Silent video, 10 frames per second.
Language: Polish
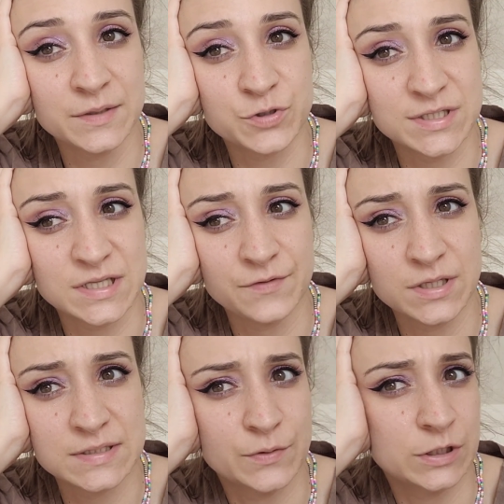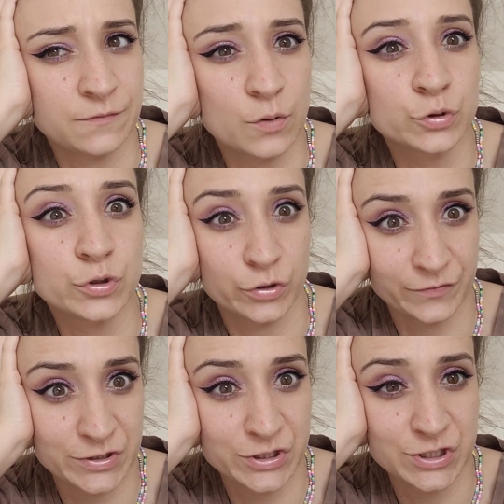Przedstawienie całe trwało tylko
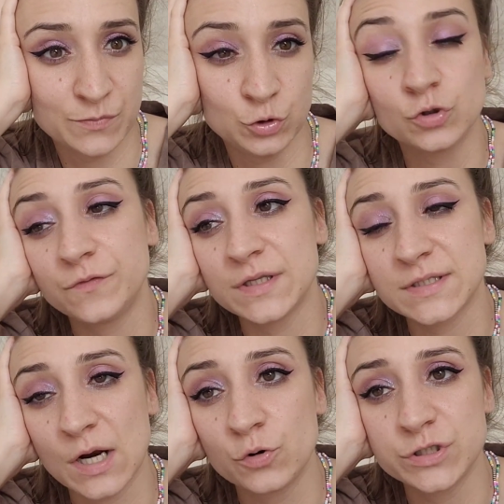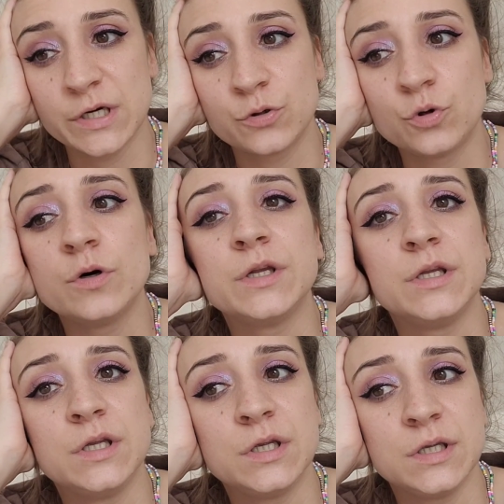20 minut, więc rachu ciachu
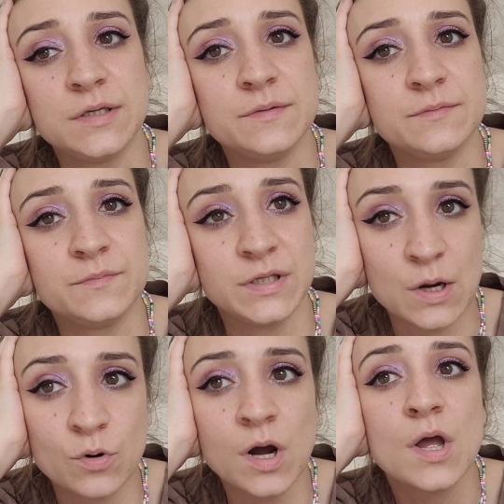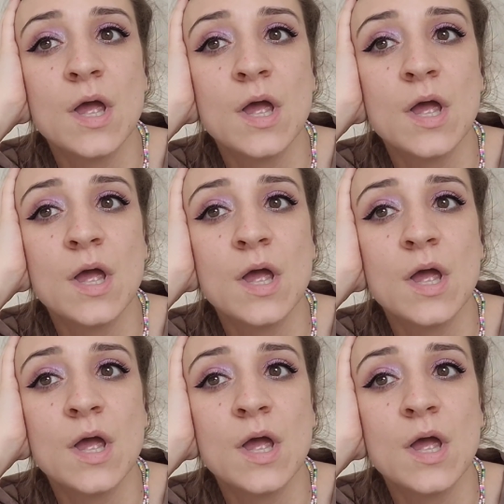i, i minęło,